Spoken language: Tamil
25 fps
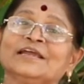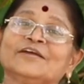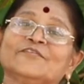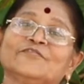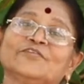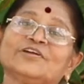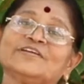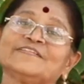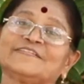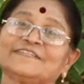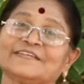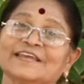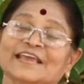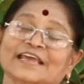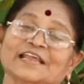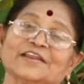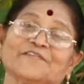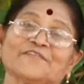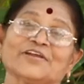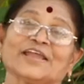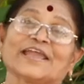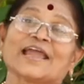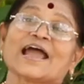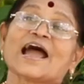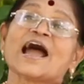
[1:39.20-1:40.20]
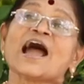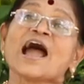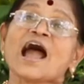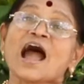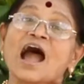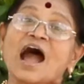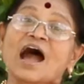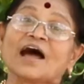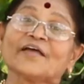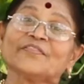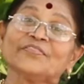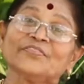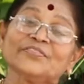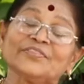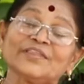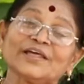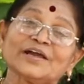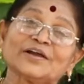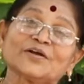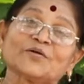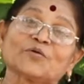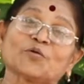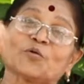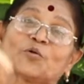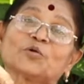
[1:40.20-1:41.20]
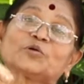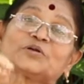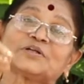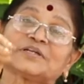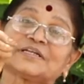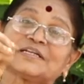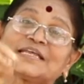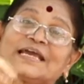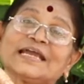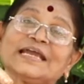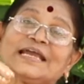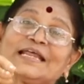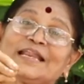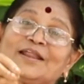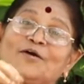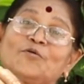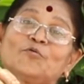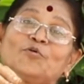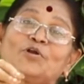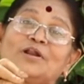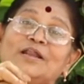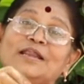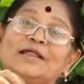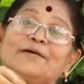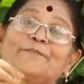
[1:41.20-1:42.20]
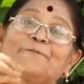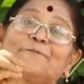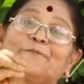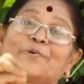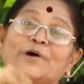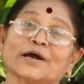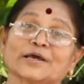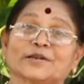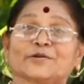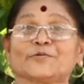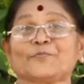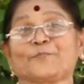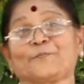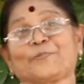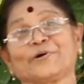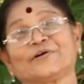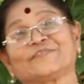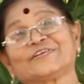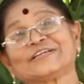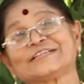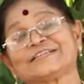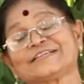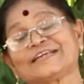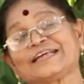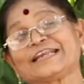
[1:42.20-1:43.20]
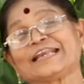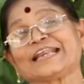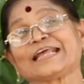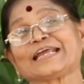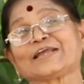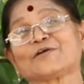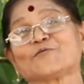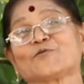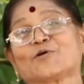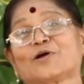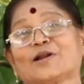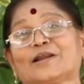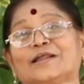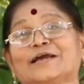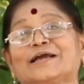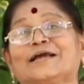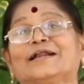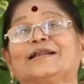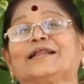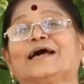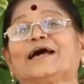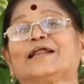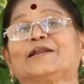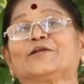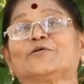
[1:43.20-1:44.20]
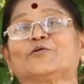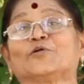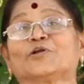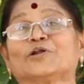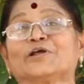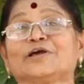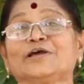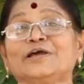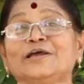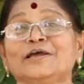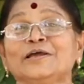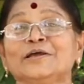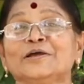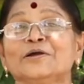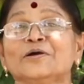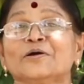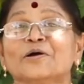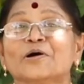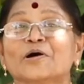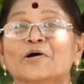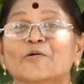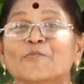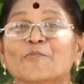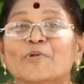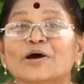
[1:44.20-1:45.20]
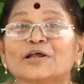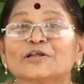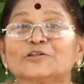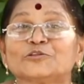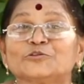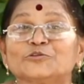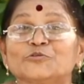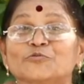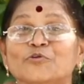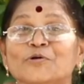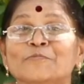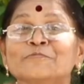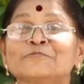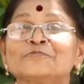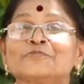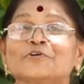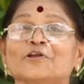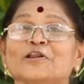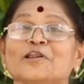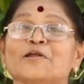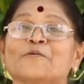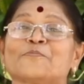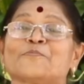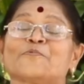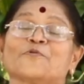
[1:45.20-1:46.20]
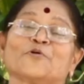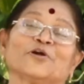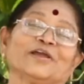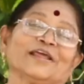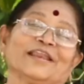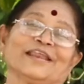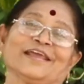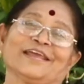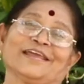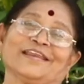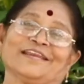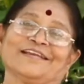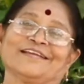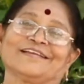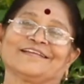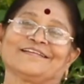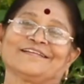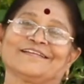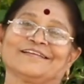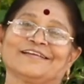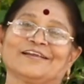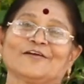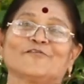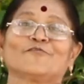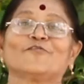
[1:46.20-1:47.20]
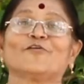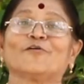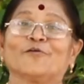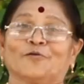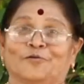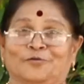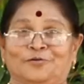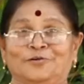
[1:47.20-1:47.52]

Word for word: வீசி எறிவீங்க அந்த கொட்டையில் உள்ள பருப்பை வச்சு இன்றைக்கி உங்களுக்கு நான் ஒரு மருத்துவம் சொல்ல போகிறேன் எவ்வளோ